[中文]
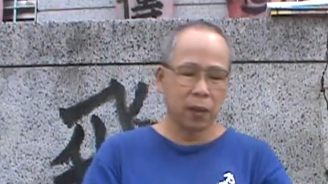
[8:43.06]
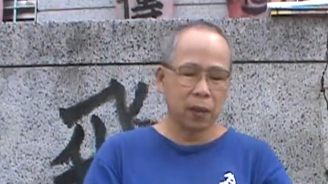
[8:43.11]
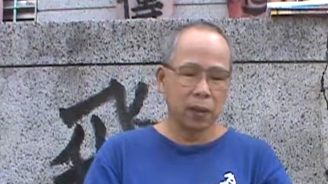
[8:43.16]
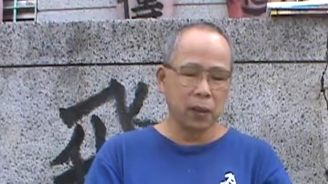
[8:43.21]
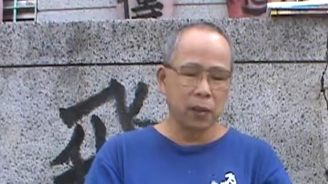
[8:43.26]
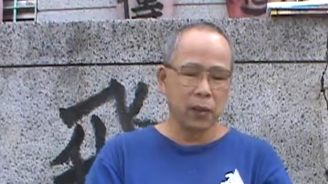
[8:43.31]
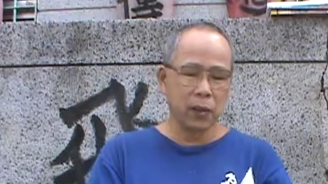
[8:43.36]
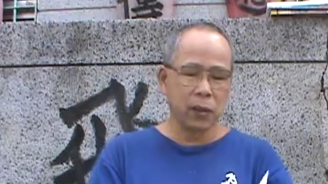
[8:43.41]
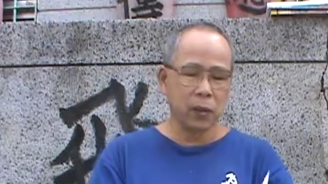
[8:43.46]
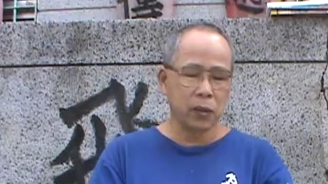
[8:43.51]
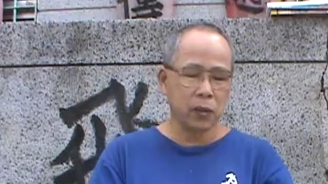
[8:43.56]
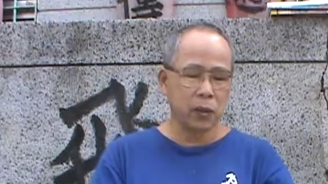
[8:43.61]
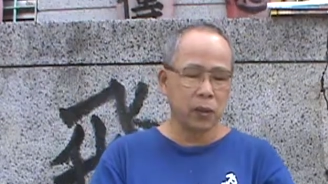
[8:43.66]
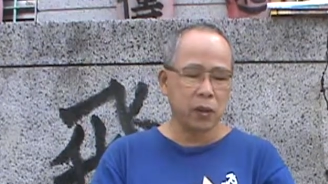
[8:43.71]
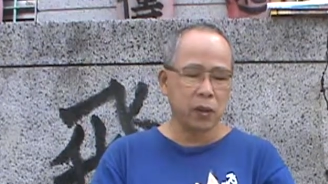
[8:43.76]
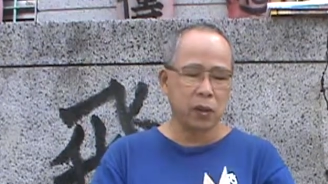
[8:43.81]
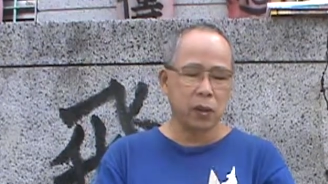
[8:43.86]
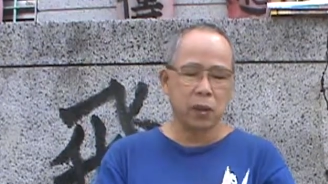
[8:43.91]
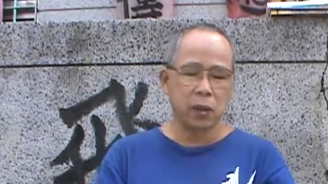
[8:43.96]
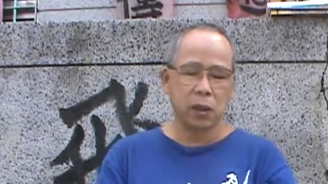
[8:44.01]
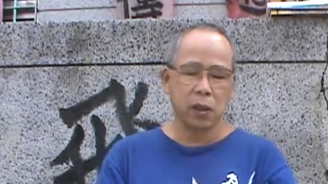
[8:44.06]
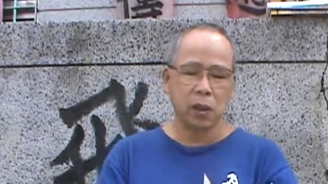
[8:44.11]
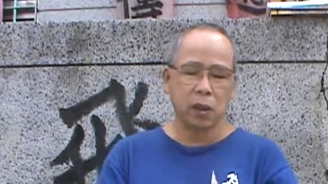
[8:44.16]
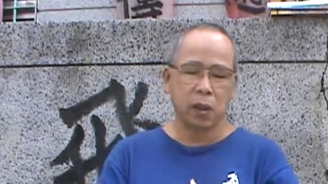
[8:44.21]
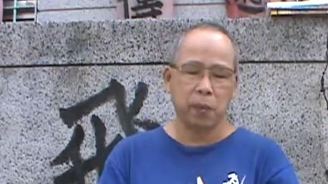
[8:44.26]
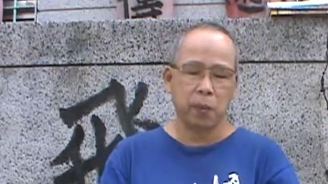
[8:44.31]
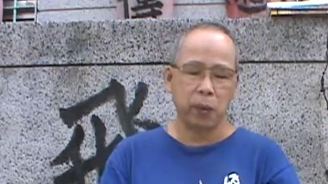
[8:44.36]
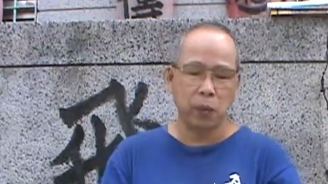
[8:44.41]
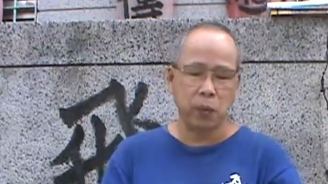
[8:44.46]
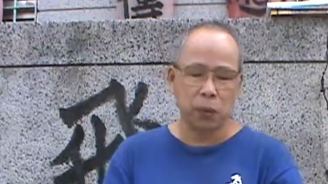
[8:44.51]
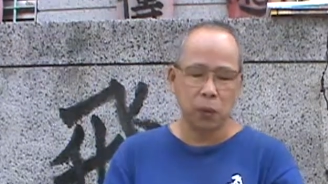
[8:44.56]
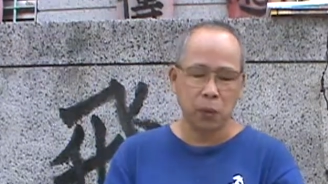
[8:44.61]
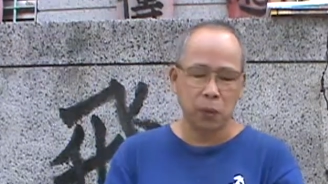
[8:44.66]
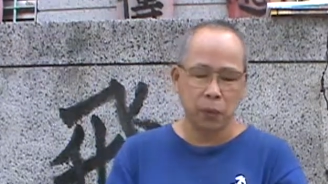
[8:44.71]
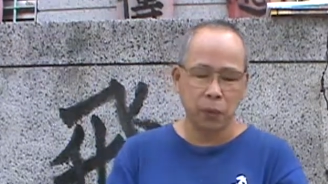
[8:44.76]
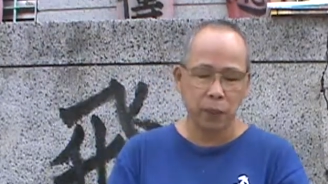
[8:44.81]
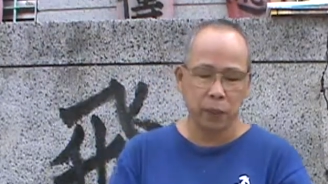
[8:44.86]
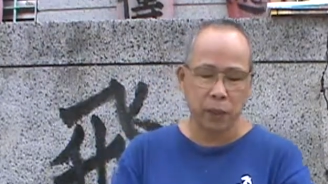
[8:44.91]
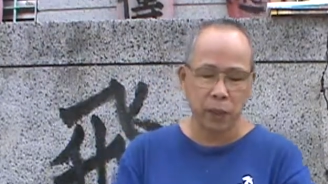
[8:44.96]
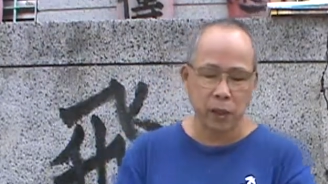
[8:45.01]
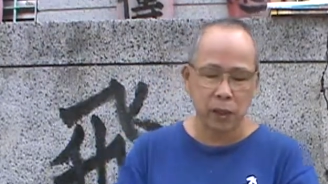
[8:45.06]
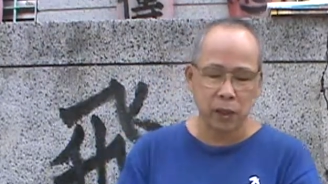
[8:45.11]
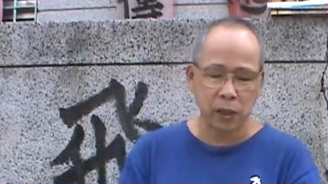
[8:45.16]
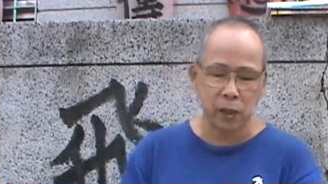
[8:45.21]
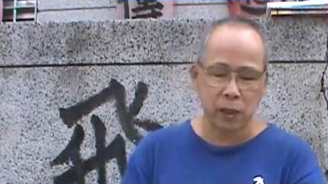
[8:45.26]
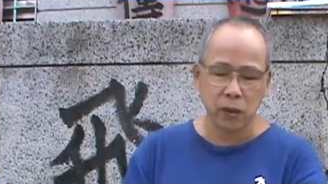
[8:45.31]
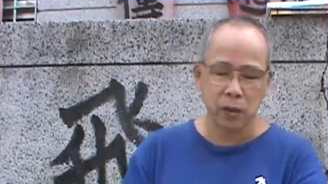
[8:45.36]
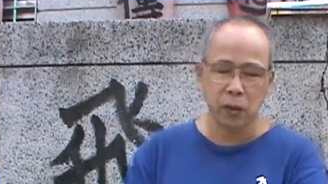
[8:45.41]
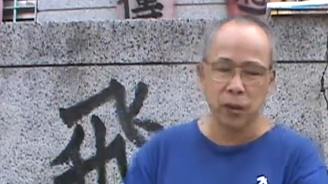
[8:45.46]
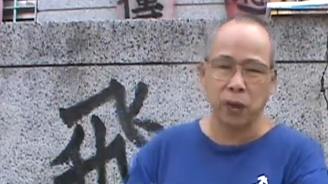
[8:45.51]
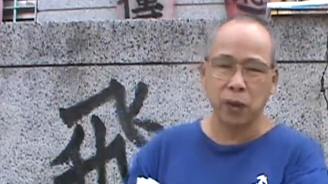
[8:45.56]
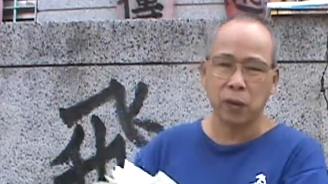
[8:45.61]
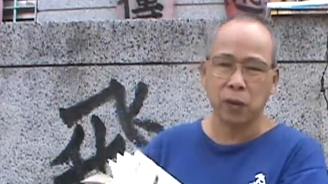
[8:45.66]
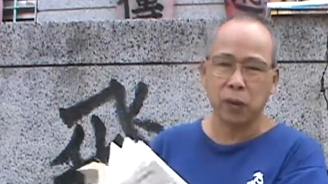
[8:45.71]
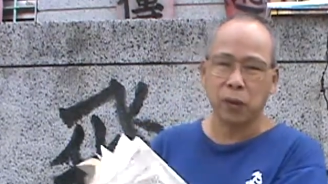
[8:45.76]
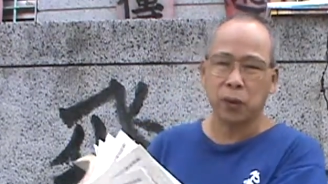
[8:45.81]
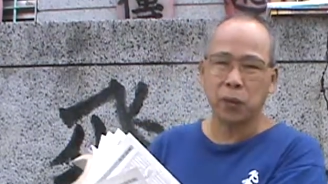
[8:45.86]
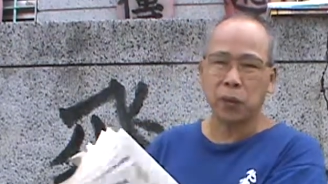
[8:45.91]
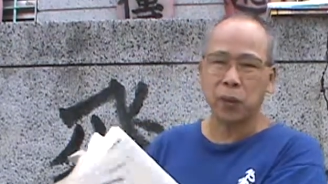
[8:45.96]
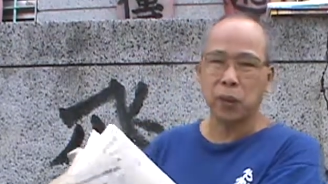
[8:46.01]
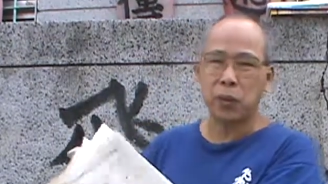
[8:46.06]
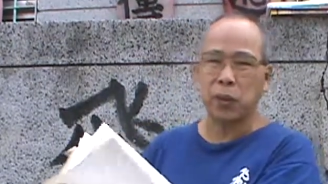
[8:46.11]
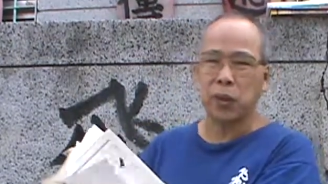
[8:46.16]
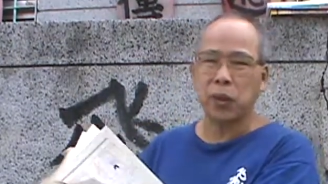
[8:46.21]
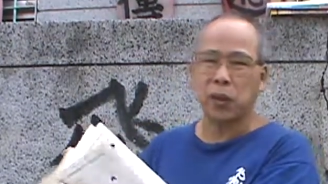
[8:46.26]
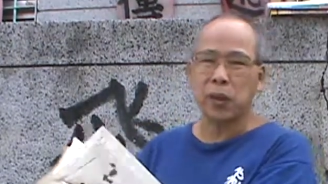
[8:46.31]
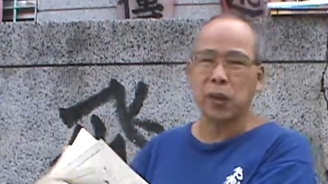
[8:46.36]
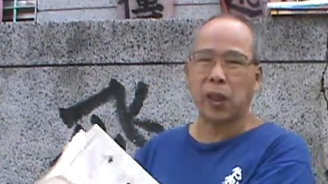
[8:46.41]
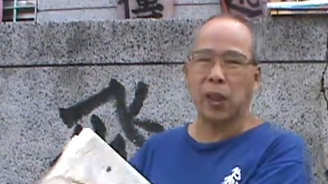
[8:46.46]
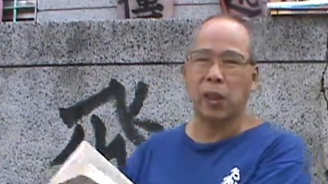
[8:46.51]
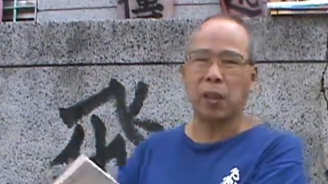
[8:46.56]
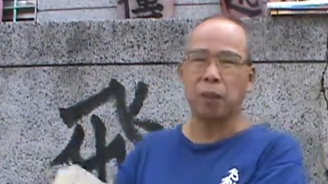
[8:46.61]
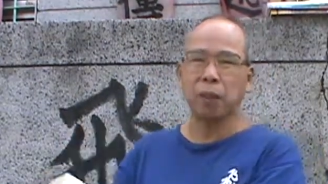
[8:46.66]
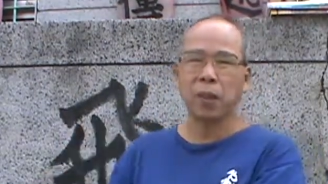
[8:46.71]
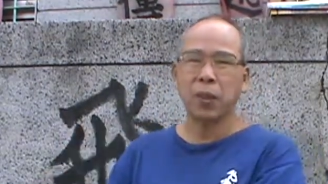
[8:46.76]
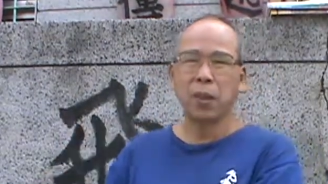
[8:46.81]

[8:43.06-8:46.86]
因为这种东西只会少不会多，而且这中间很多东西都是在，